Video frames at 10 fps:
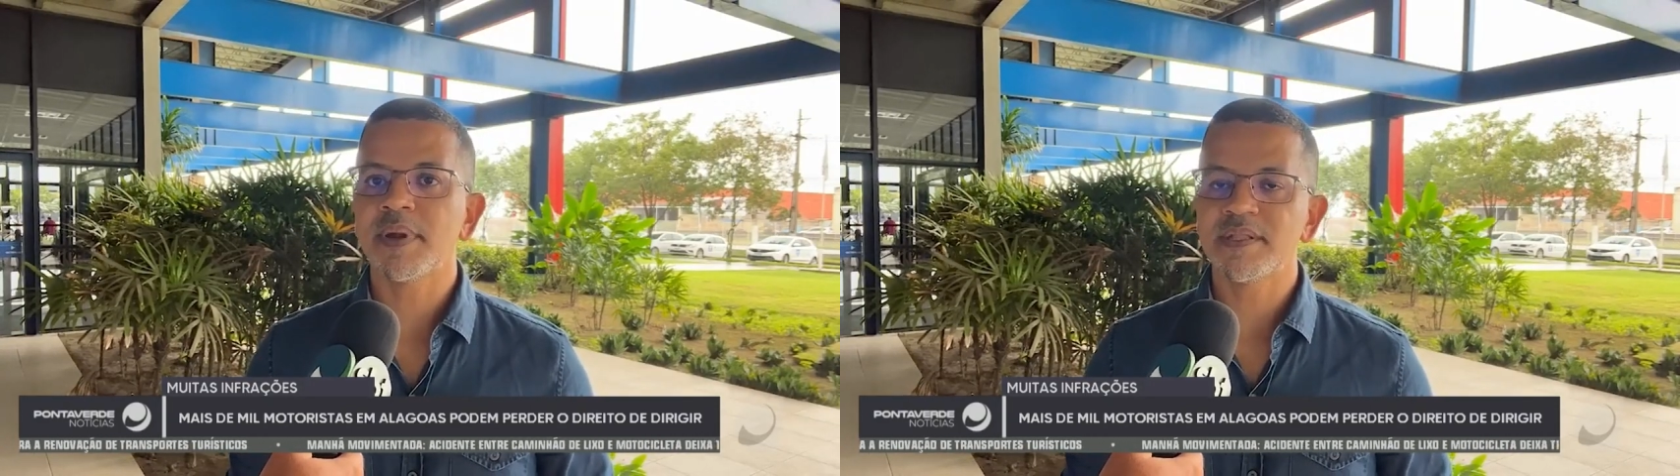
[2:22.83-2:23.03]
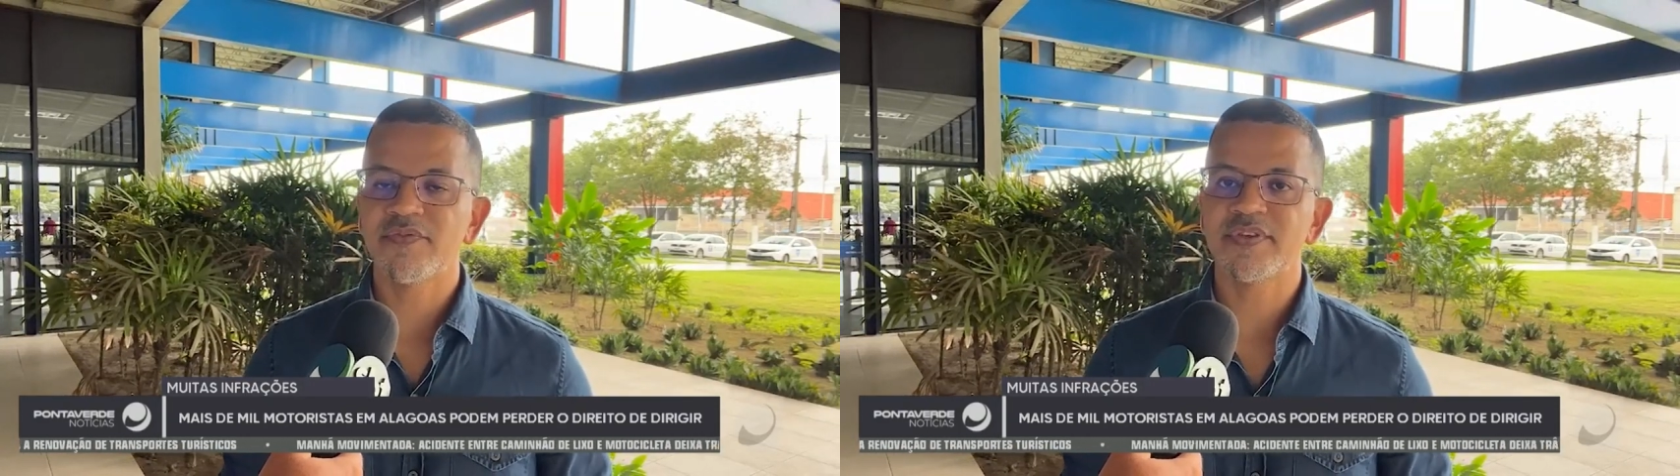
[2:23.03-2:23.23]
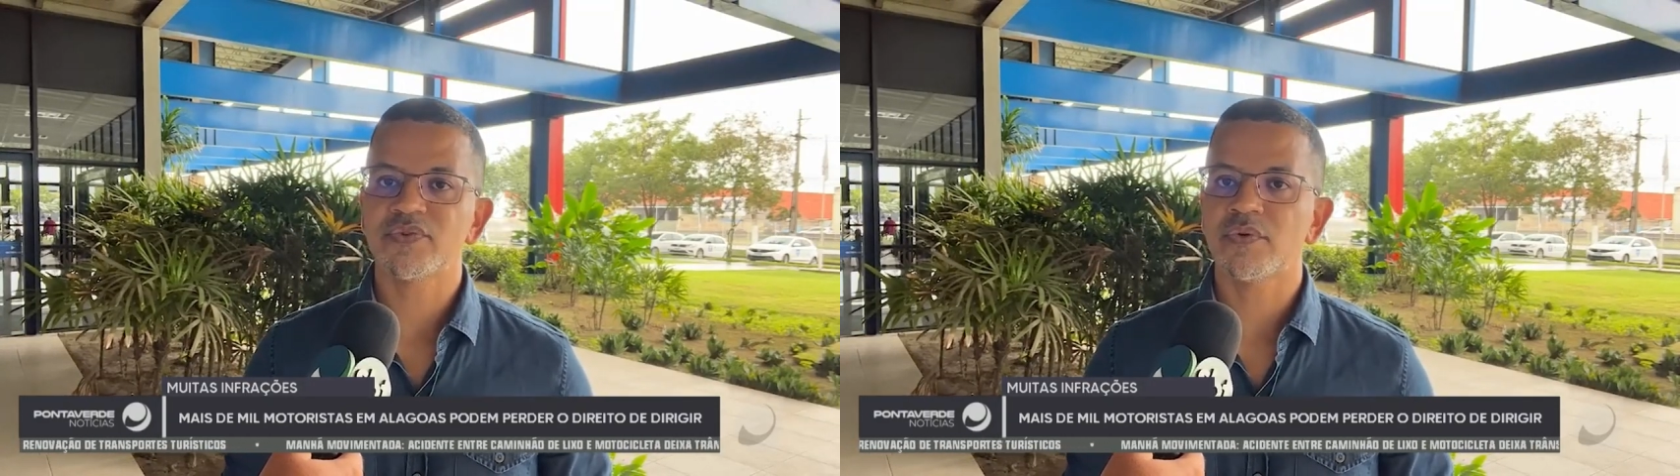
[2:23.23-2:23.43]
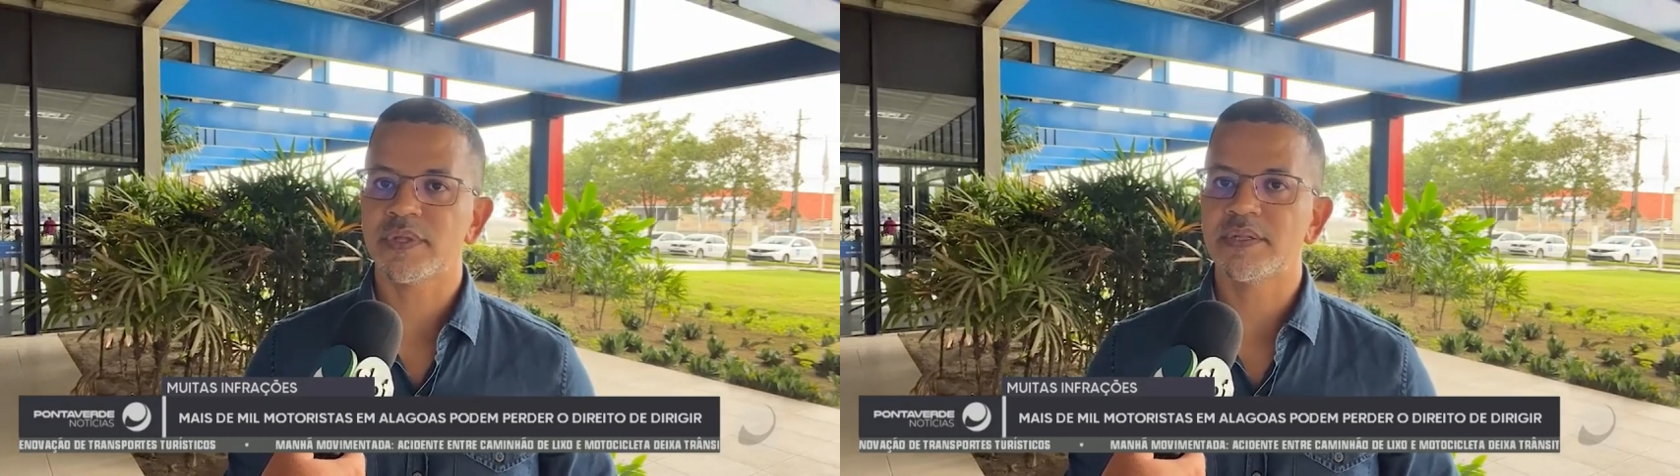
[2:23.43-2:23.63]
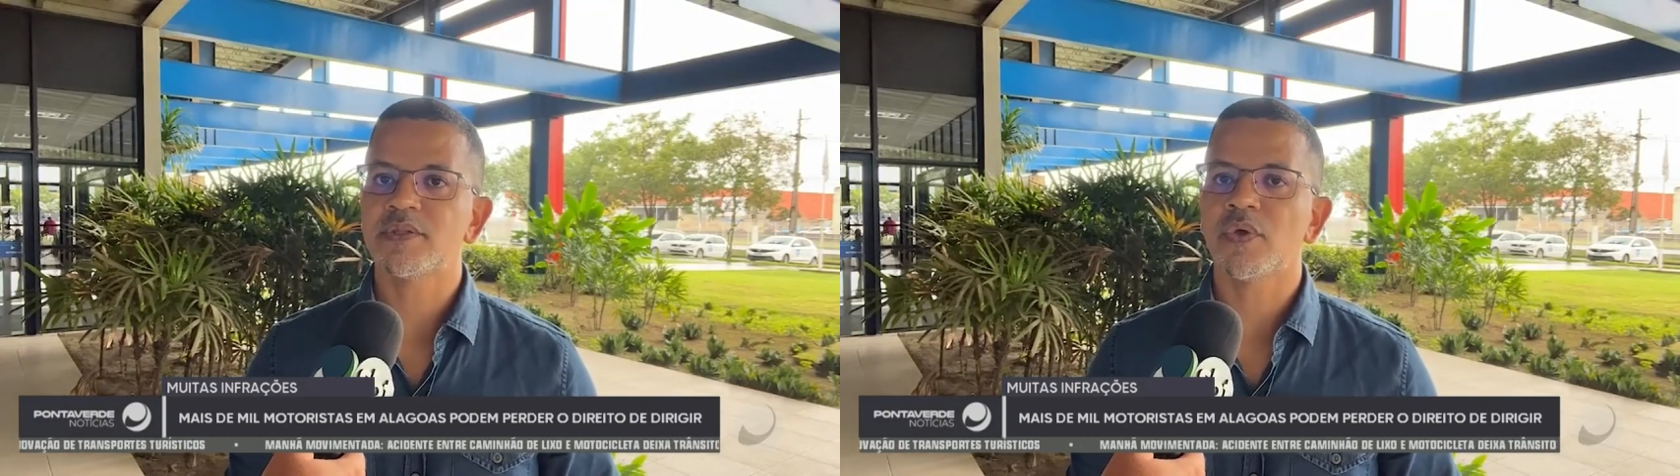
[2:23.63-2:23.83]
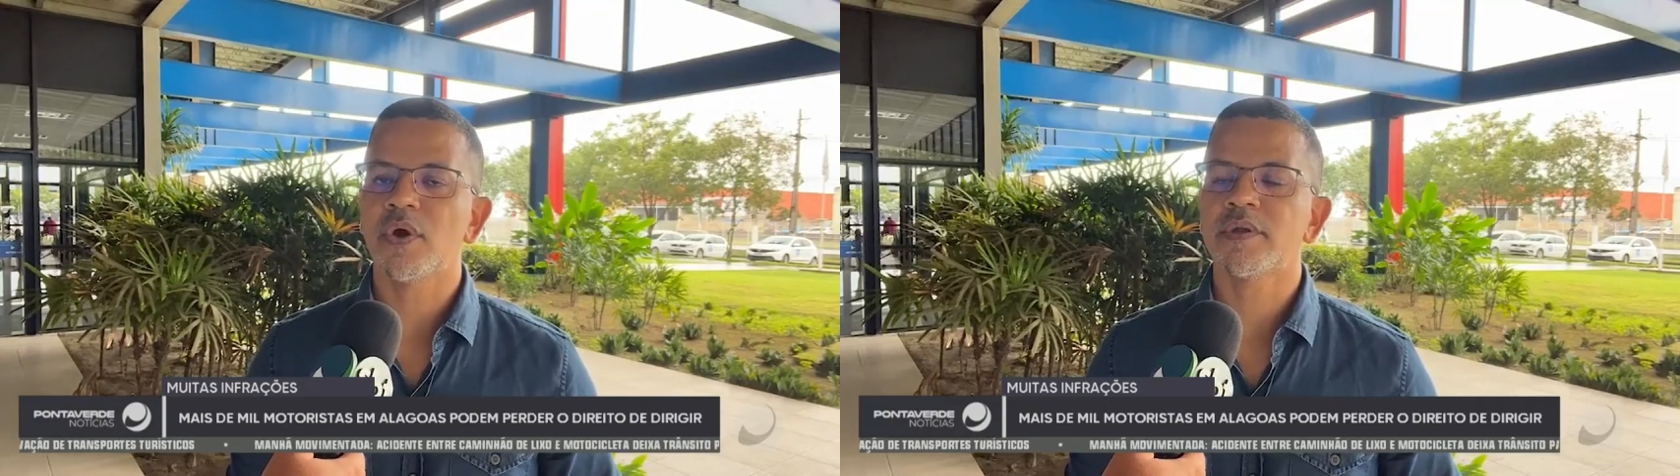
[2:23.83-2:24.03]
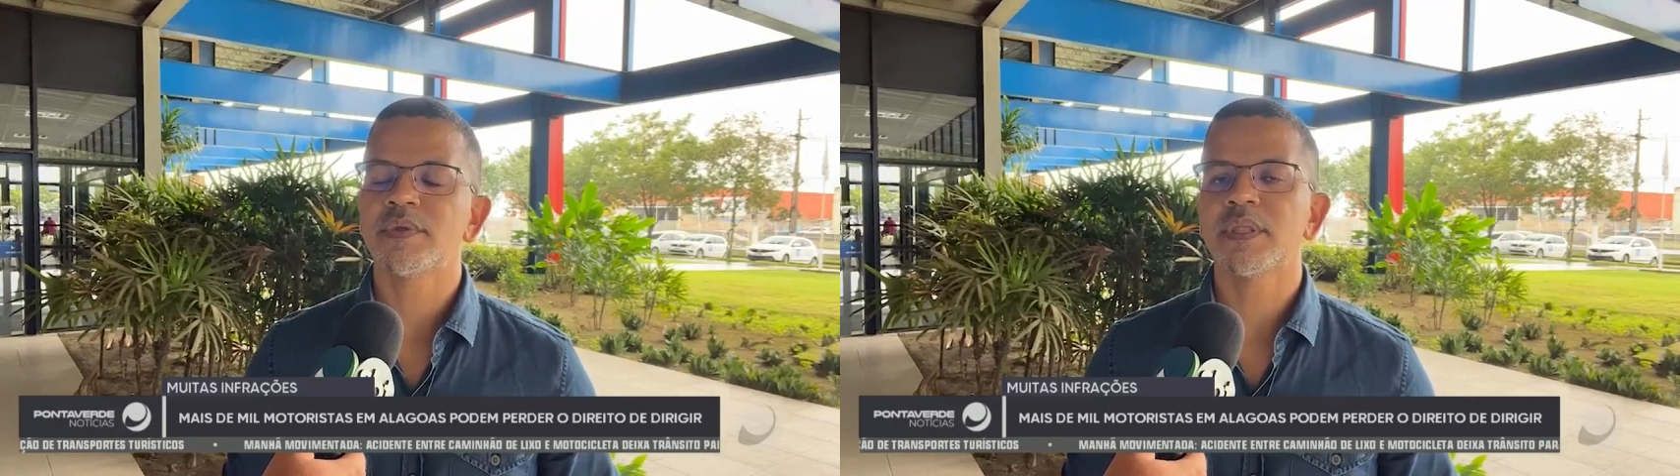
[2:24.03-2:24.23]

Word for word: ampla defesa do contraditório.